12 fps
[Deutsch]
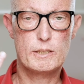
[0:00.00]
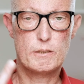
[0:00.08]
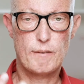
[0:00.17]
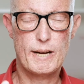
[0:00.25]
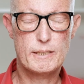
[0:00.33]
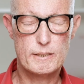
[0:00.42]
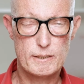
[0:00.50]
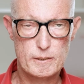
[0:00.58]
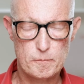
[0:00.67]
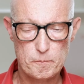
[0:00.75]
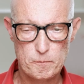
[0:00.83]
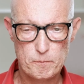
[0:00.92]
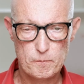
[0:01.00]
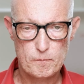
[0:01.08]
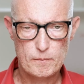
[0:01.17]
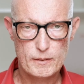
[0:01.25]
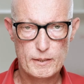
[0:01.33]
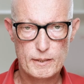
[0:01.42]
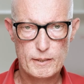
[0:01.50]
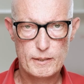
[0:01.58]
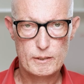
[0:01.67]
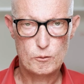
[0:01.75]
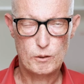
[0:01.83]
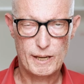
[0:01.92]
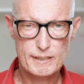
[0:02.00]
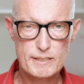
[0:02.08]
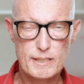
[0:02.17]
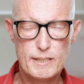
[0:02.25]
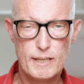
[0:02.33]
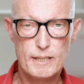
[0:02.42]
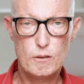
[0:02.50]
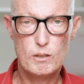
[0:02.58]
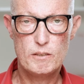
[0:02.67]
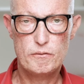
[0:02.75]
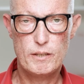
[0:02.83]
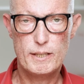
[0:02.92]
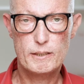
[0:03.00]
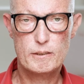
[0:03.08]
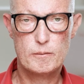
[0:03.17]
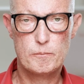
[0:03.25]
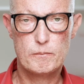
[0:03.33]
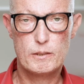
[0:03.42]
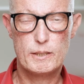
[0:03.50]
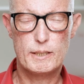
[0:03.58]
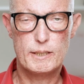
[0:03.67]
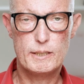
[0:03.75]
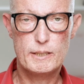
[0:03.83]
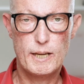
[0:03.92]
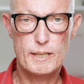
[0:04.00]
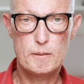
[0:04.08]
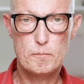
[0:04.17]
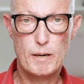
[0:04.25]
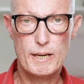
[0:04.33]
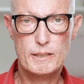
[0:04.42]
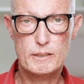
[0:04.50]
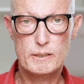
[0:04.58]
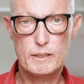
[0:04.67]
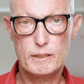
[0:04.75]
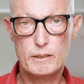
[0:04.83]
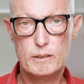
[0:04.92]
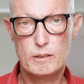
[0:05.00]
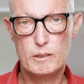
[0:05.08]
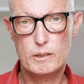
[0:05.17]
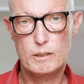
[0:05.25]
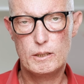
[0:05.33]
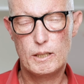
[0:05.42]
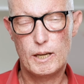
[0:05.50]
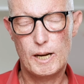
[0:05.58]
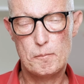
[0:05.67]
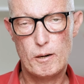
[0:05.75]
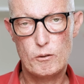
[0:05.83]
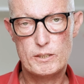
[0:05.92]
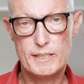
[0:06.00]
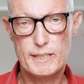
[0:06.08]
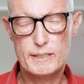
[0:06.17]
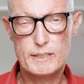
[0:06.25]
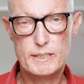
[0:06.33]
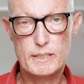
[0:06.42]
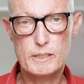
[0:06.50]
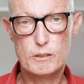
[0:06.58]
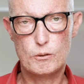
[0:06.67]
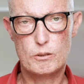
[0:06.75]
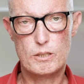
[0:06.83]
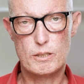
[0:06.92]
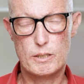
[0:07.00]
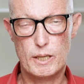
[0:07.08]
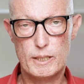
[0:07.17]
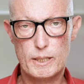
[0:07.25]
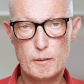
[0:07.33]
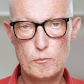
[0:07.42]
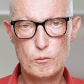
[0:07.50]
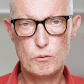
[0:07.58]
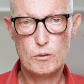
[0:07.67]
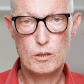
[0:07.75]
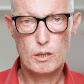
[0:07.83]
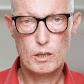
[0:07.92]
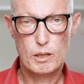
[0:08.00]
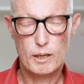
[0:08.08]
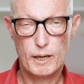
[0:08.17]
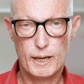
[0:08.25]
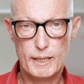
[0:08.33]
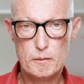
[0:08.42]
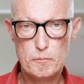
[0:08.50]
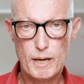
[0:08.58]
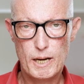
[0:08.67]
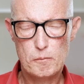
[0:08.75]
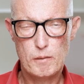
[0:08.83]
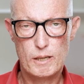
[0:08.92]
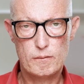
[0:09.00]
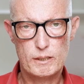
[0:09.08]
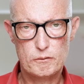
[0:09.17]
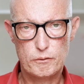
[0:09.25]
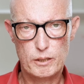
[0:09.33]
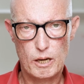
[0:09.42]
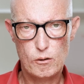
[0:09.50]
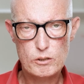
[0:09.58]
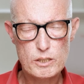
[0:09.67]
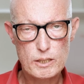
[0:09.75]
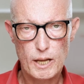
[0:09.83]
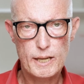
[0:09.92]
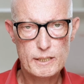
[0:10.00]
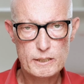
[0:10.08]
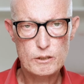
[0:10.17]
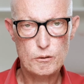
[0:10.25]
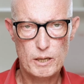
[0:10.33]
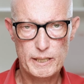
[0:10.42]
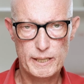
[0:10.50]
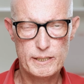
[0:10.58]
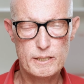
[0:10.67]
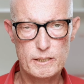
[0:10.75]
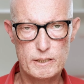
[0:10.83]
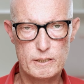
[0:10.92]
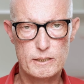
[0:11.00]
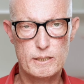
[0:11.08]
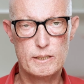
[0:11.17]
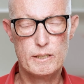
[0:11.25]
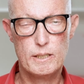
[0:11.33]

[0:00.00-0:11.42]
Zweitens, du kannst den Halo-Effekt in deinem Marketing aber auch sehr gezielt nutzen, indem du ein Merkmal, was von außen leicht zu erkennen ist,